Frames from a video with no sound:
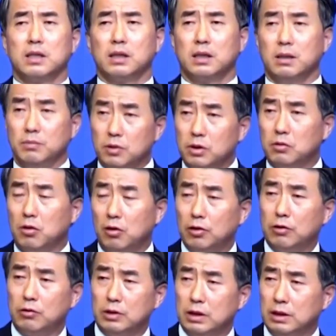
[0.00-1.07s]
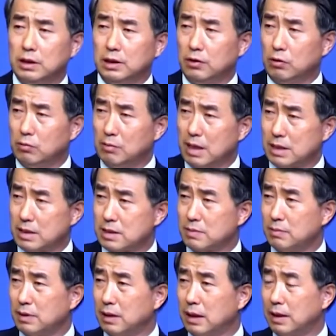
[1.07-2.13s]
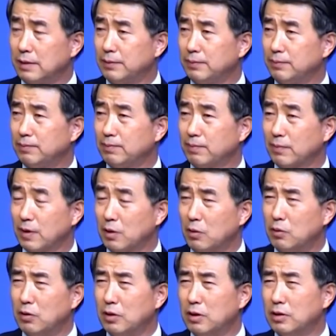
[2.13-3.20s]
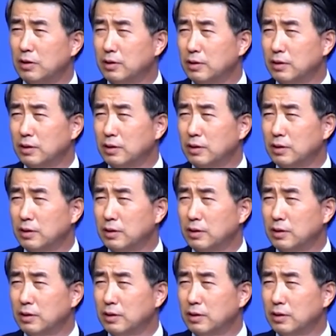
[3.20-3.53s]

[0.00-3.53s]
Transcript: 힘들고 어려운 일들이 너무 많습니다. 오늘